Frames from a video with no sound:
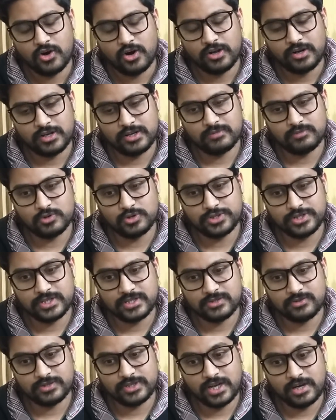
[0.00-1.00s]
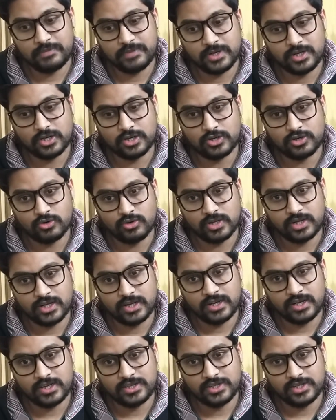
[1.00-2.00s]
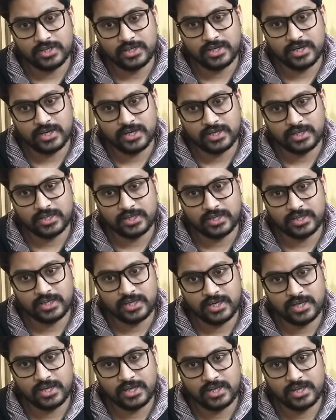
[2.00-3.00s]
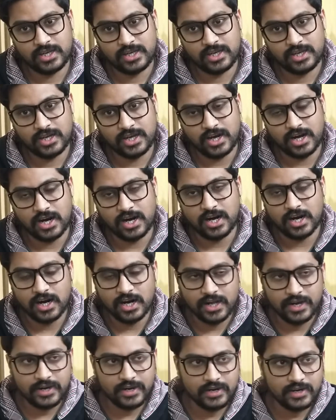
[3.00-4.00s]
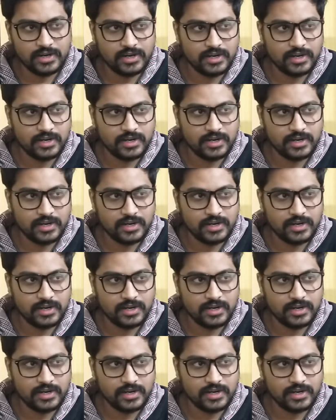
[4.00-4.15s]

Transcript: और इमोशंस को यहाँ पे कंट्रोल करना ये है कि हर